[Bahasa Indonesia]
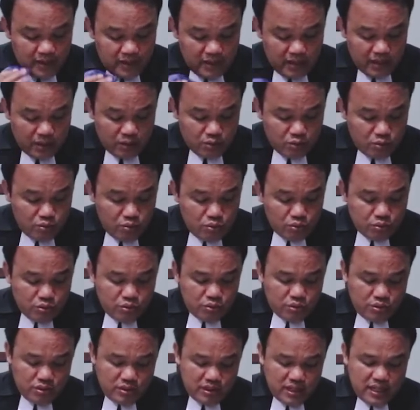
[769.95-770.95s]
yang
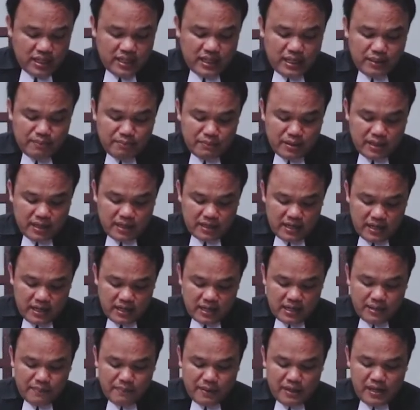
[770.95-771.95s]
kudus dan yang
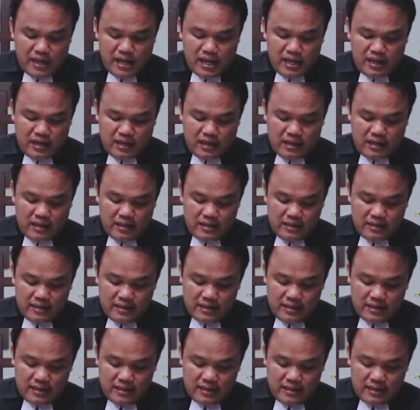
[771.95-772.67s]
berkenan kepada Allah.